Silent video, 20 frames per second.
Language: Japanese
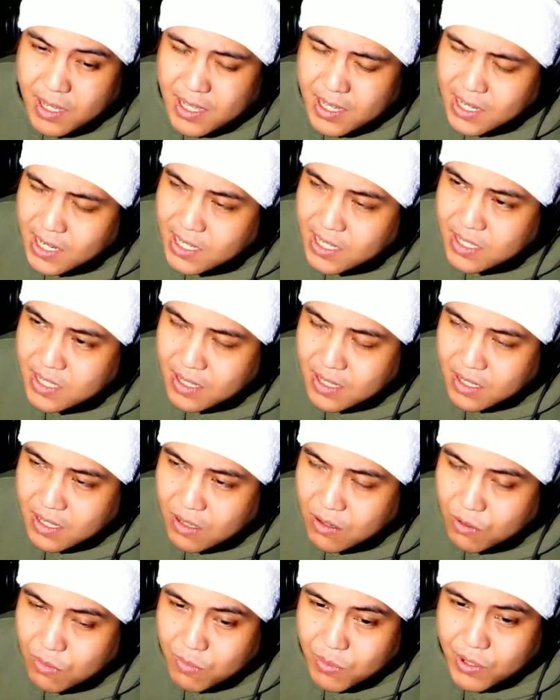完全に
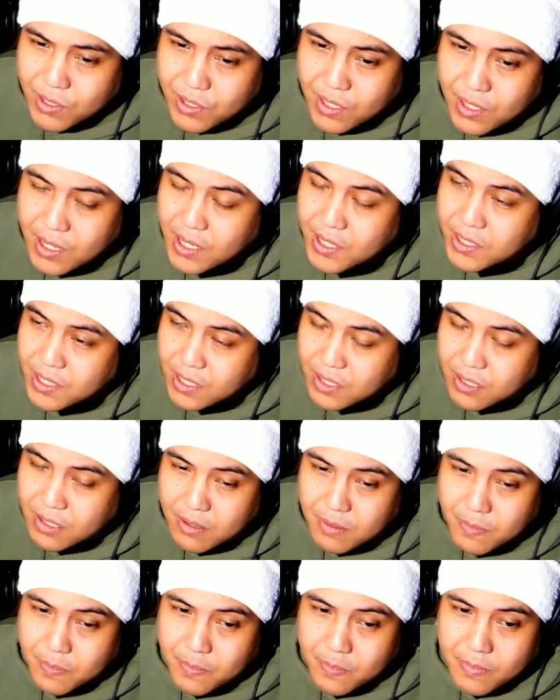覚えてなかったんだよ。
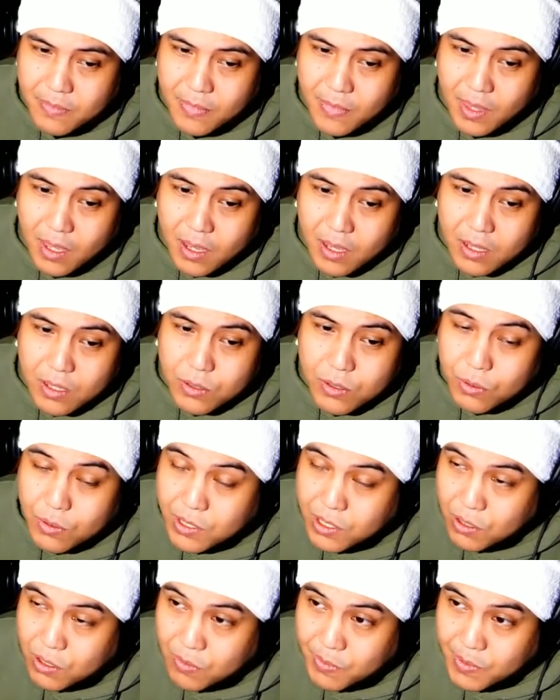どうし
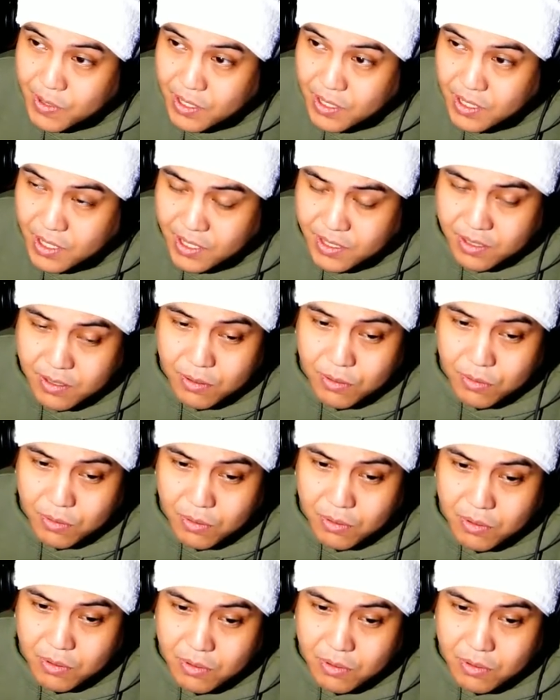て思い出したかっていうと、